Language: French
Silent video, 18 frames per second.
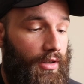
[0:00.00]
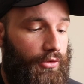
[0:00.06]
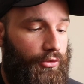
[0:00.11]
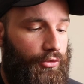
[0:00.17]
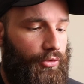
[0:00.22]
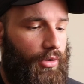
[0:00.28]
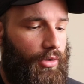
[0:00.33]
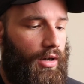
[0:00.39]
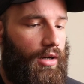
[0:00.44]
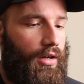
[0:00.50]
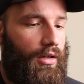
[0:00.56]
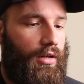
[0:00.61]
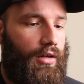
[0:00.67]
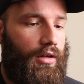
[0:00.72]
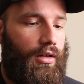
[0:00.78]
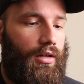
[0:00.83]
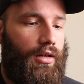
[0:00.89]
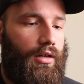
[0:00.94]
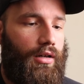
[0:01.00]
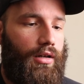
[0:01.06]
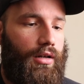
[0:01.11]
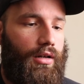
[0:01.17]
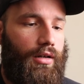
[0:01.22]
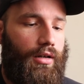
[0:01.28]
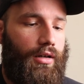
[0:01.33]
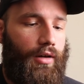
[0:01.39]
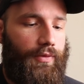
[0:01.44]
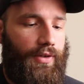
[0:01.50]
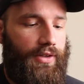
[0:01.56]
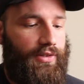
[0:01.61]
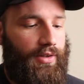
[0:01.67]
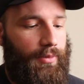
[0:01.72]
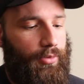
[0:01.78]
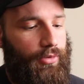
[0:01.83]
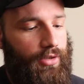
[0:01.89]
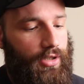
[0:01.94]
Tu as, euh, en fait,
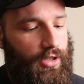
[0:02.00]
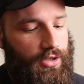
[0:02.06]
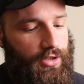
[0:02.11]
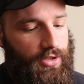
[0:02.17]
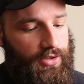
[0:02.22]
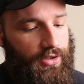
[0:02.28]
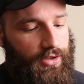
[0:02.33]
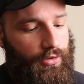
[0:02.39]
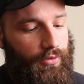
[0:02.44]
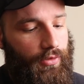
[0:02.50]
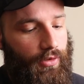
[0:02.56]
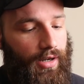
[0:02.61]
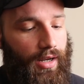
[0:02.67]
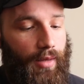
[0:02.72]
ça protège ici devant.